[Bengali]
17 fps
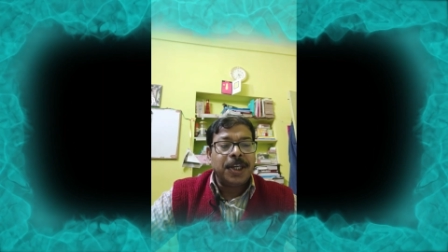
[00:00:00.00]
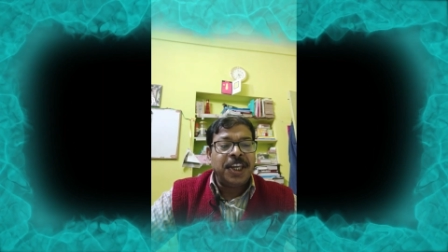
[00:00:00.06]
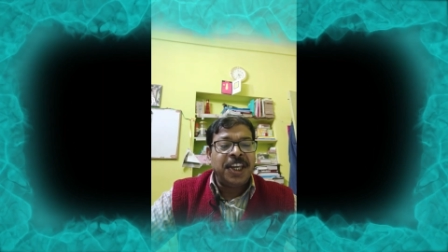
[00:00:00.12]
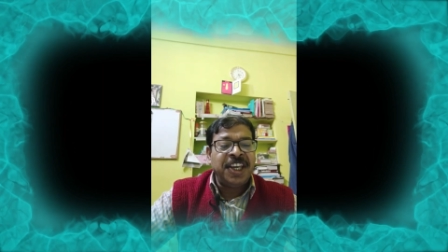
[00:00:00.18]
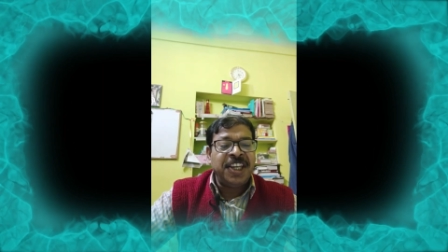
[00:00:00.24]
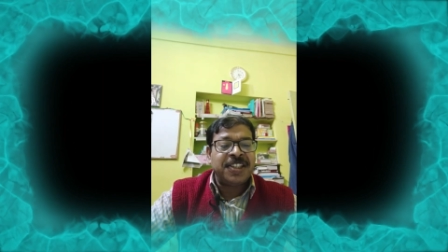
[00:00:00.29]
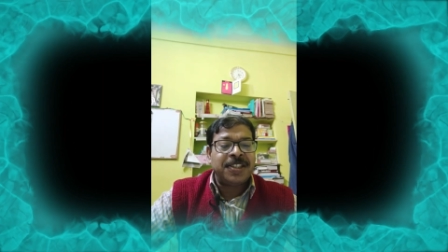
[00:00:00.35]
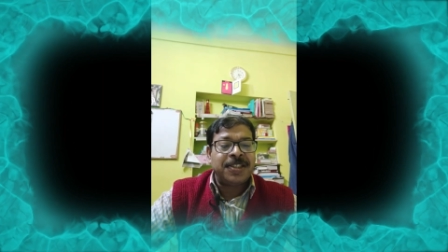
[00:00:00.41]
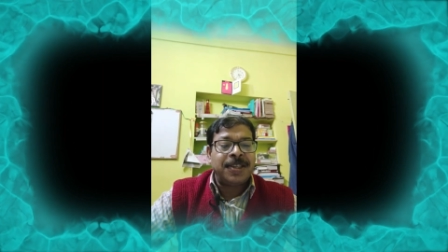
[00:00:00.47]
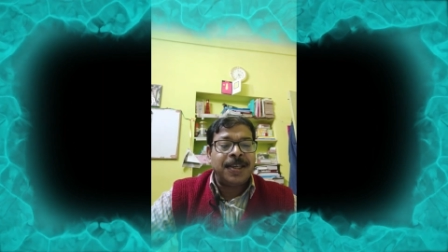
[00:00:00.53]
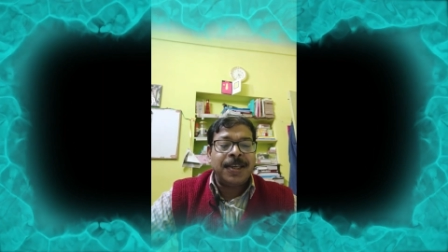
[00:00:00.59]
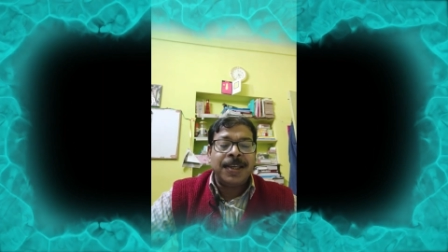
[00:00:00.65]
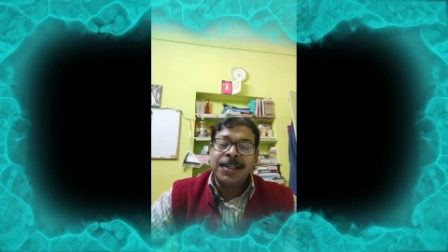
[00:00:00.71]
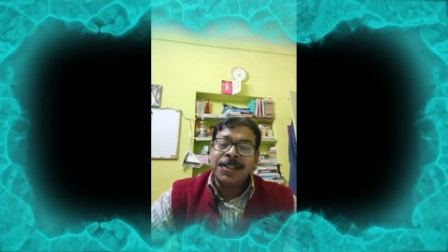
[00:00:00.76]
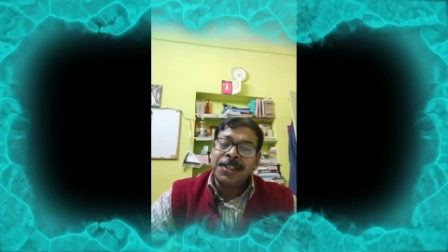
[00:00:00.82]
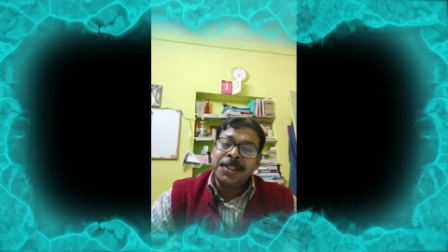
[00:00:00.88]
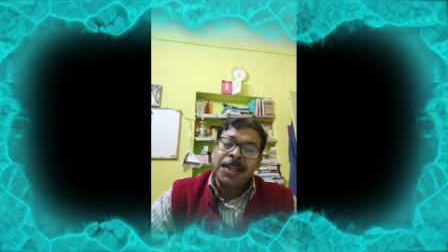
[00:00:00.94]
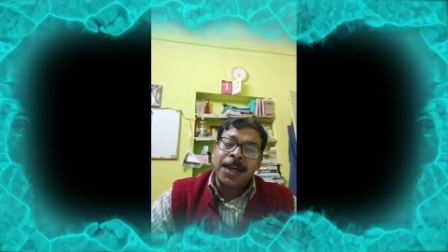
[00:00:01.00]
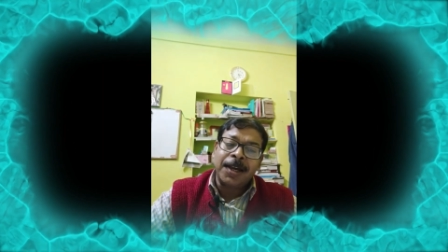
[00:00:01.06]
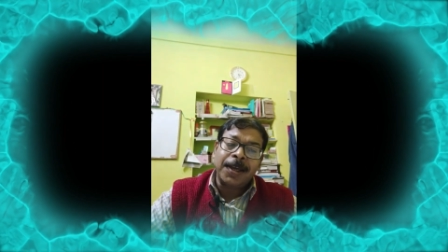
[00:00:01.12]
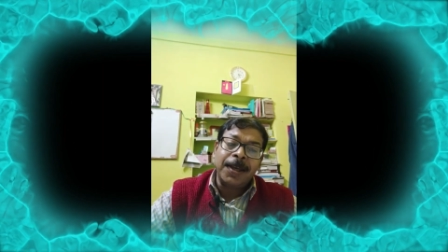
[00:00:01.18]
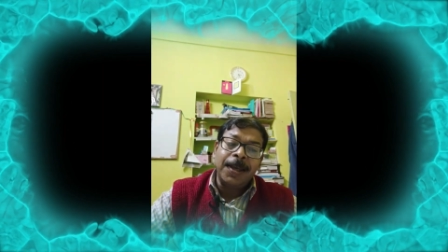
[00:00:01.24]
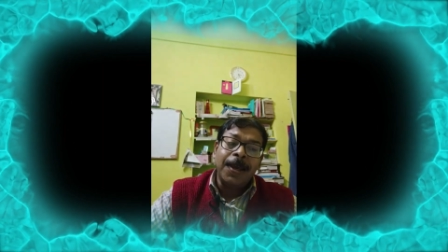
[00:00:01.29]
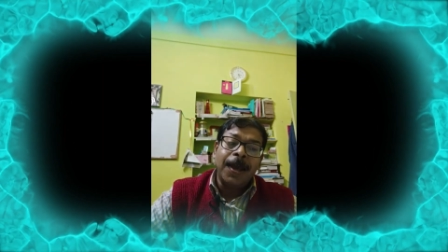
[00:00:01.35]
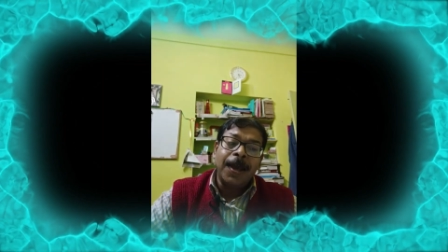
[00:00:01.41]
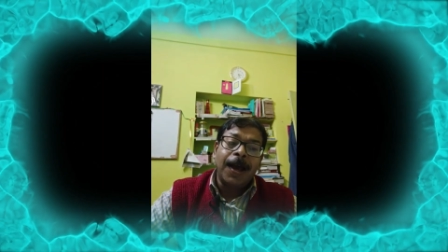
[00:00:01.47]
হিজ হিজই
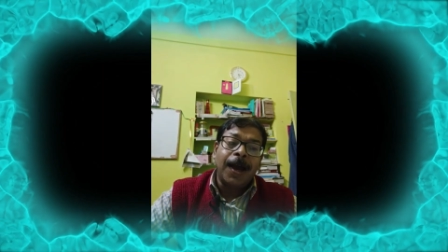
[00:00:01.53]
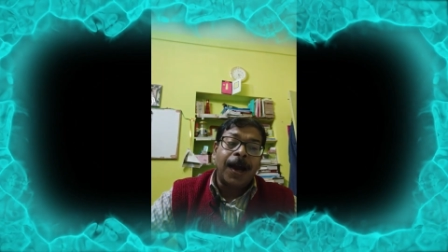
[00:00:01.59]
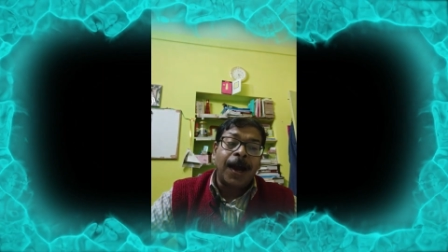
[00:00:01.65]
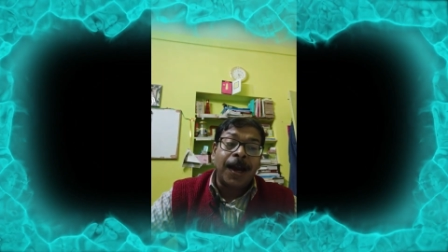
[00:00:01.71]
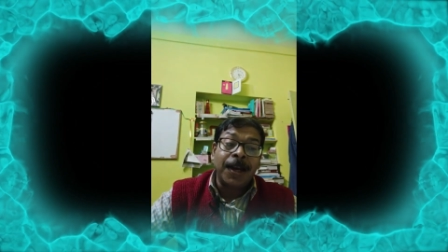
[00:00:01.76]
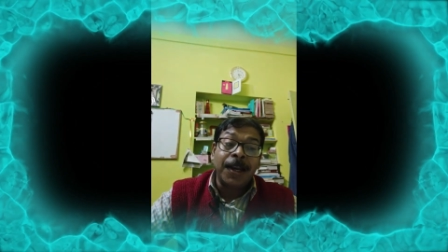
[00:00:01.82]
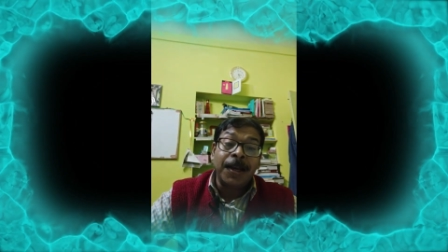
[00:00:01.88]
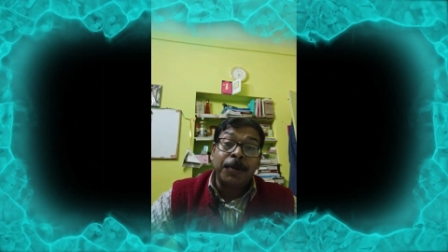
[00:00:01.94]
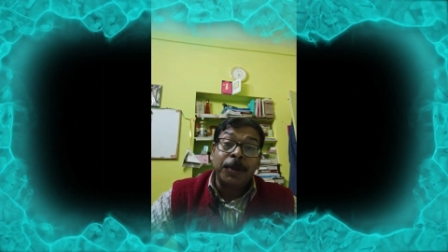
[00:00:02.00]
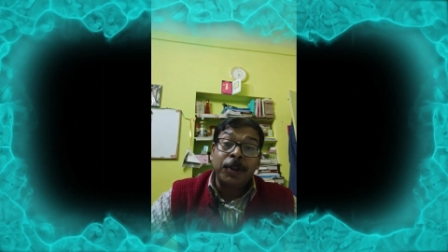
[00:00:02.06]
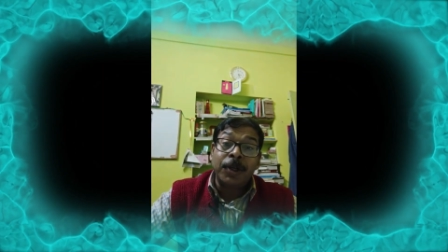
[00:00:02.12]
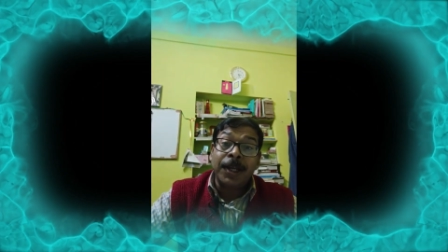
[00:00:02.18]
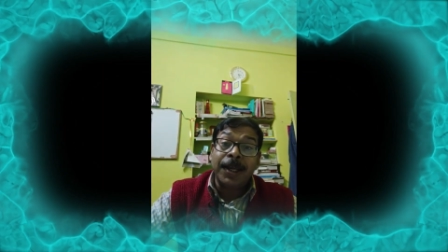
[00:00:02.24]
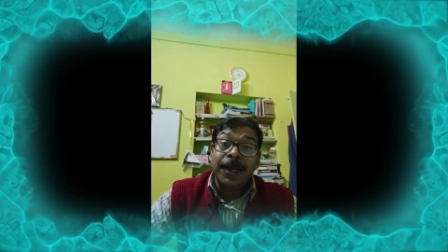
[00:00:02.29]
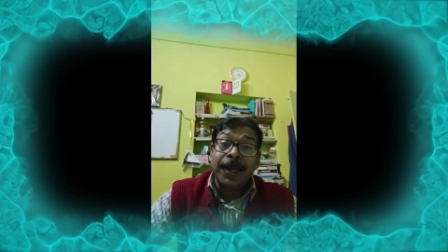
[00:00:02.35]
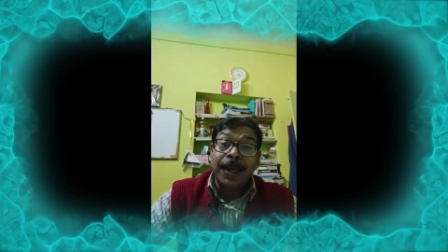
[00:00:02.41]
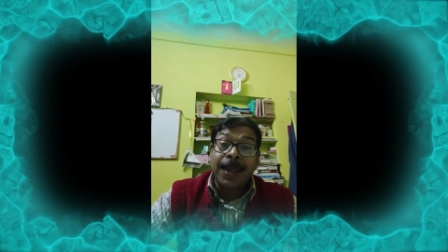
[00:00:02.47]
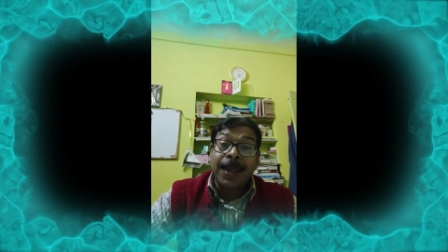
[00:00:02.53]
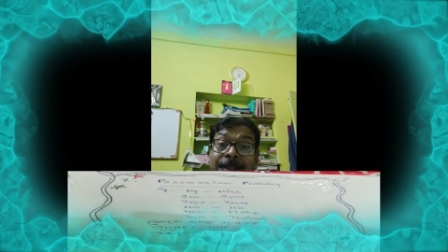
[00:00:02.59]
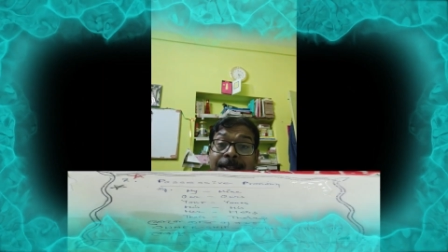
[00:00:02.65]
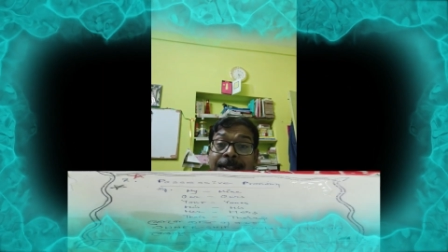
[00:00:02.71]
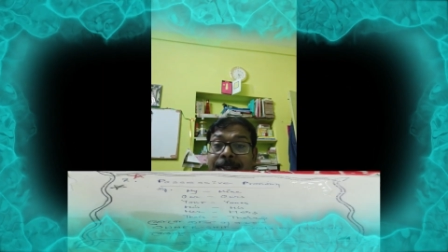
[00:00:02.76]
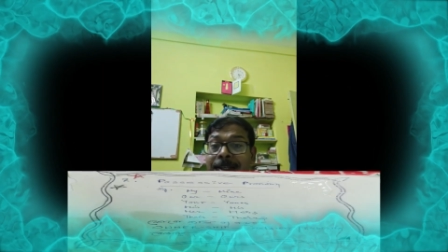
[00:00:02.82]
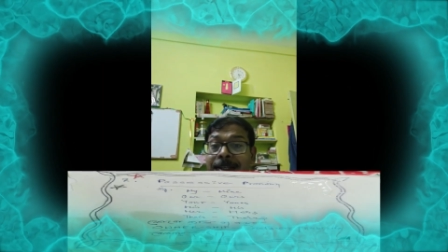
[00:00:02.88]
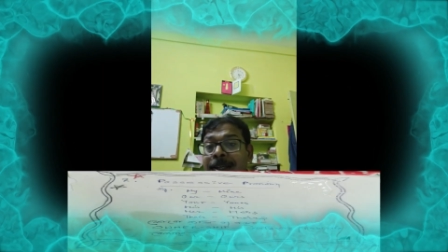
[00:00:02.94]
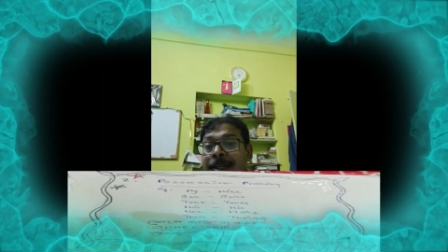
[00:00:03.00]
থাকে হাড়ের বদলে এইচ
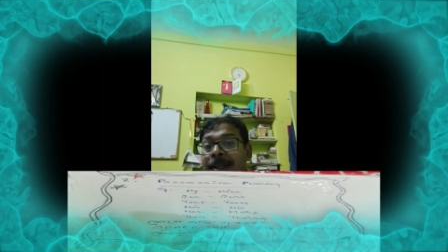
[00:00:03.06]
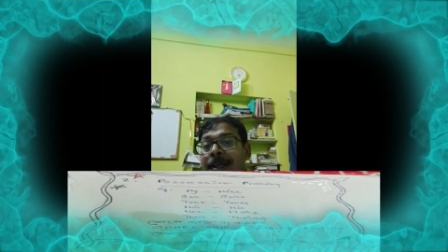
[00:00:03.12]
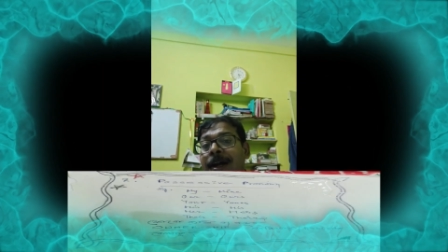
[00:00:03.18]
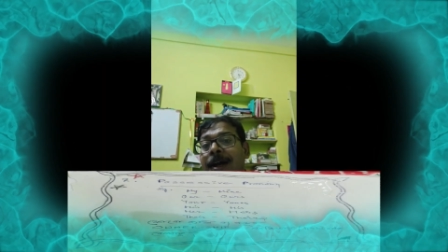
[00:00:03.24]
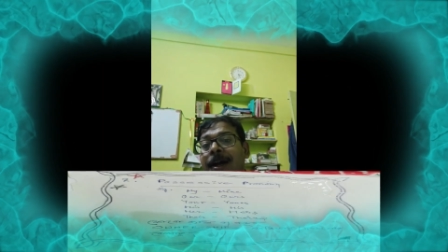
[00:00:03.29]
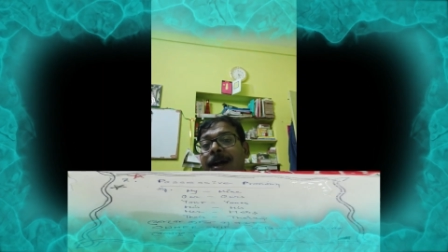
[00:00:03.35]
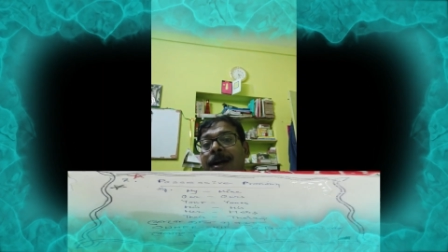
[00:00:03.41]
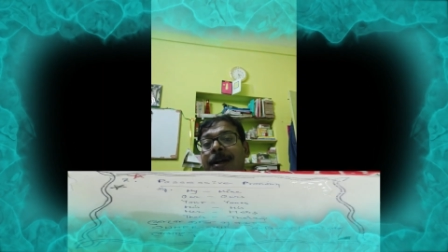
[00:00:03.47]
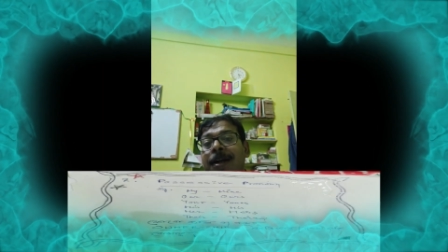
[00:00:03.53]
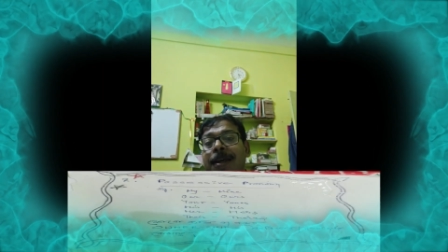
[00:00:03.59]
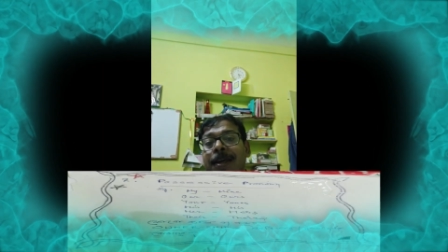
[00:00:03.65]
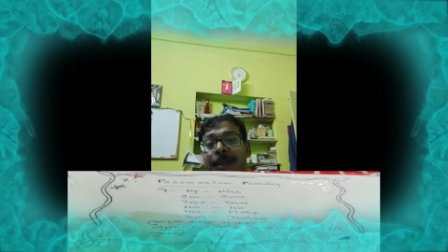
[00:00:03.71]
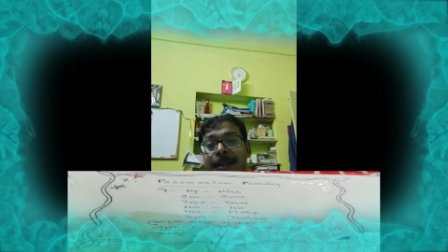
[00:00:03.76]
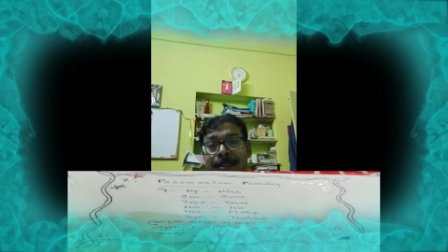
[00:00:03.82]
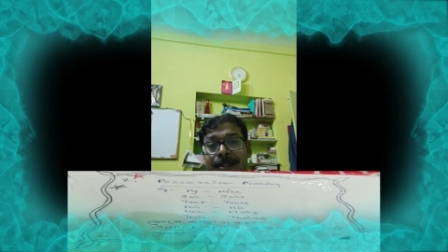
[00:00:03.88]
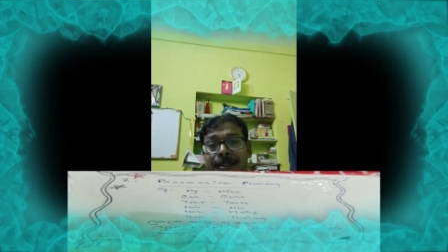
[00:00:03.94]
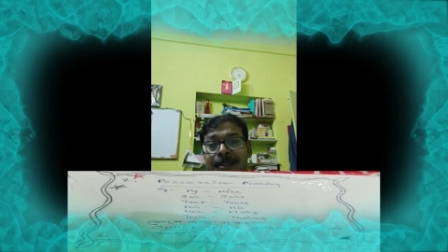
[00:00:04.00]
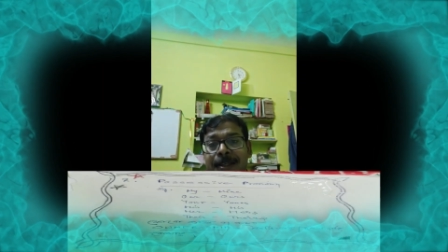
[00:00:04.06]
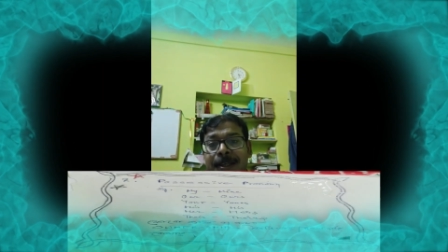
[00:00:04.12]
ই আর এস